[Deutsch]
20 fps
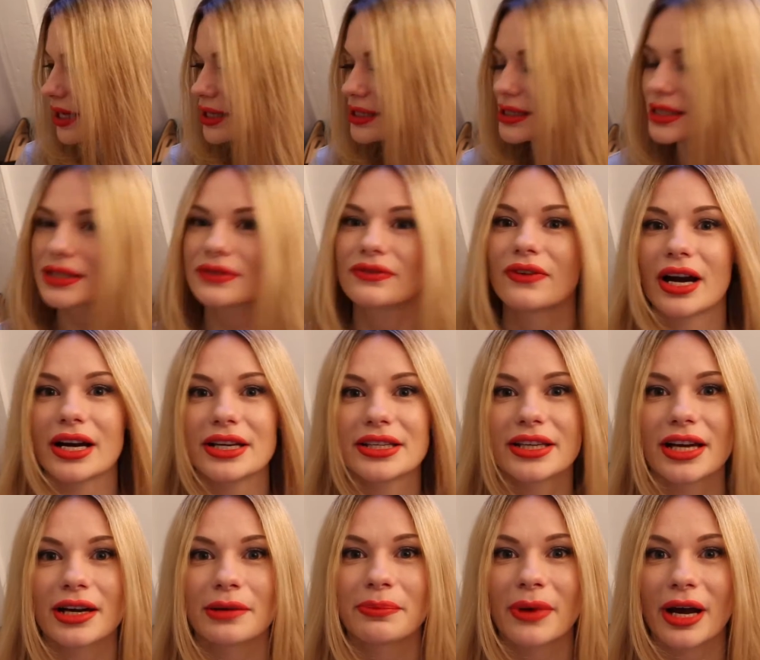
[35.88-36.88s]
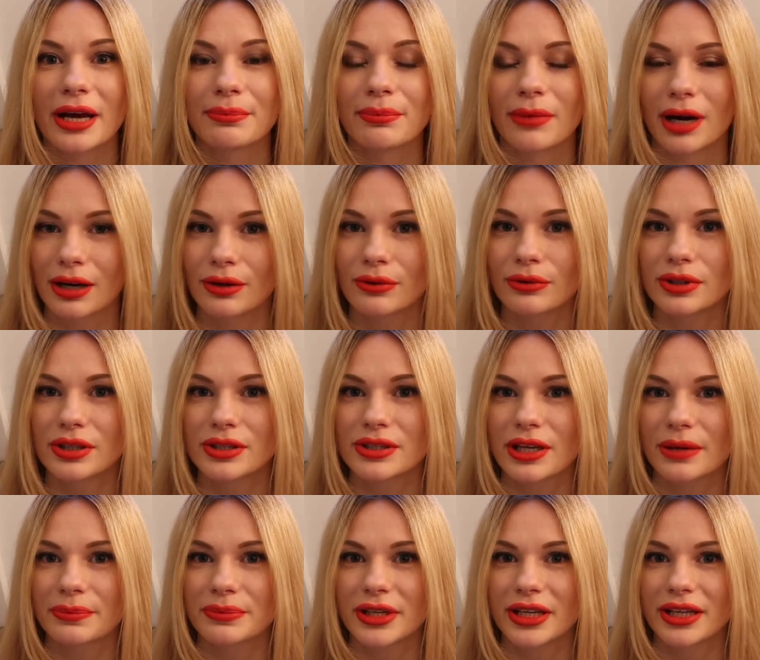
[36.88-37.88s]
erstes war ich ja bei Mango,
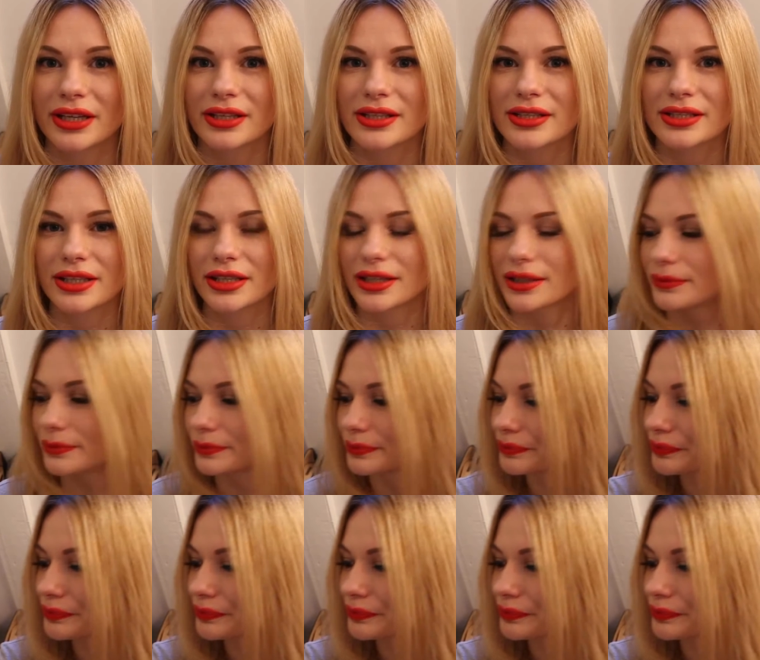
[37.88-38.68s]
das habt ihr ja gesehen.